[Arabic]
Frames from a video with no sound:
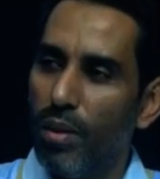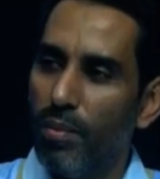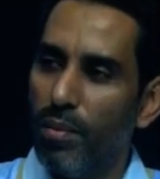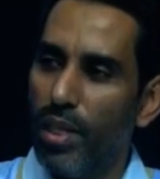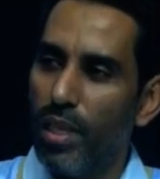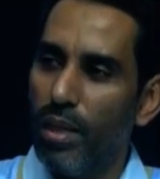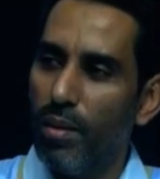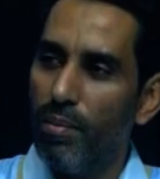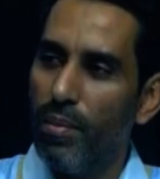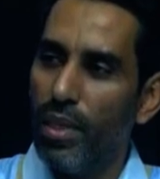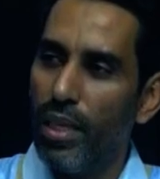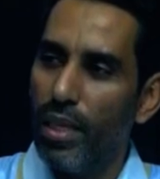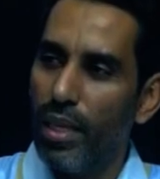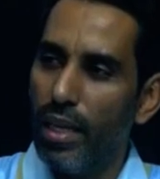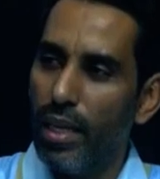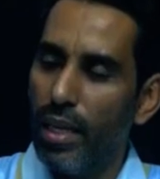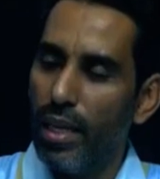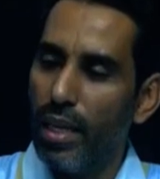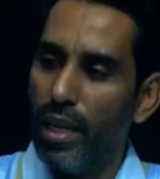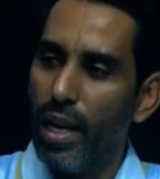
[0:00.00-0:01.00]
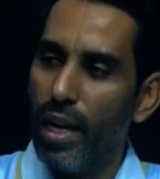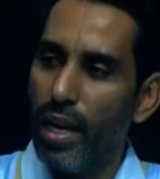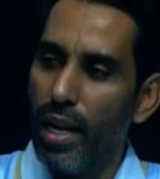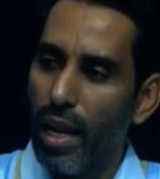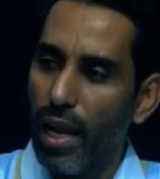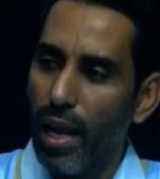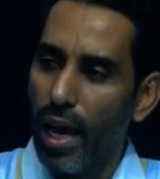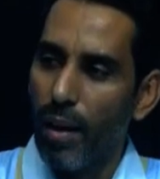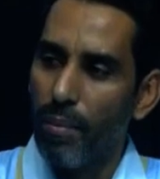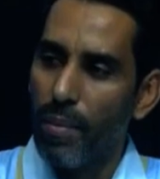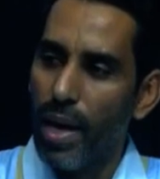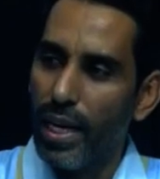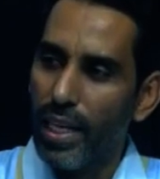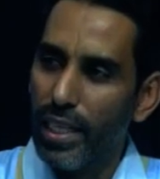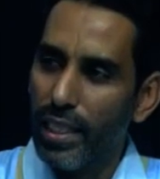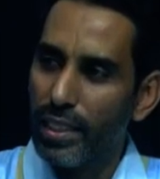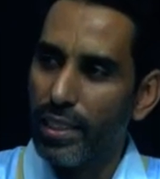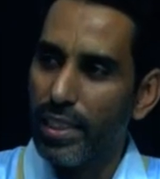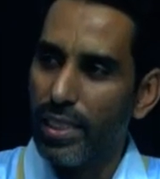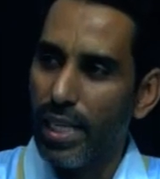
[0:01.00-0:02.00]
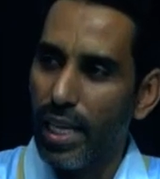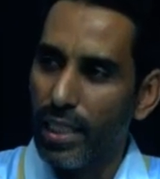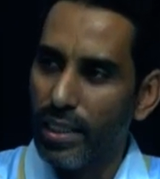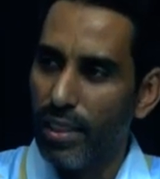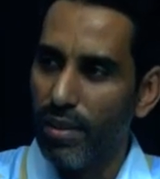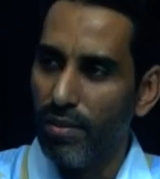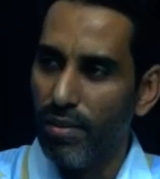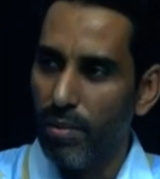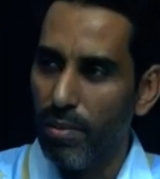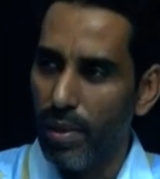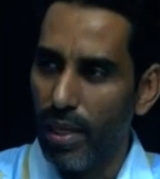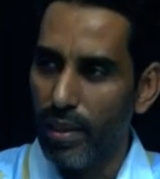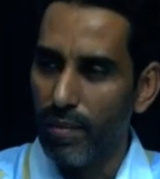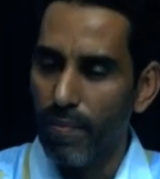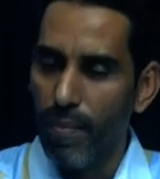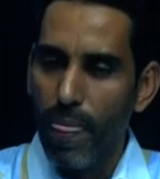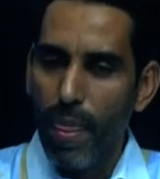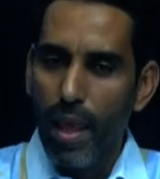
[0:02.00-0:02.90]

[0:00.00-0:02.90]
من من الأعمال الاقتصادية في البلد.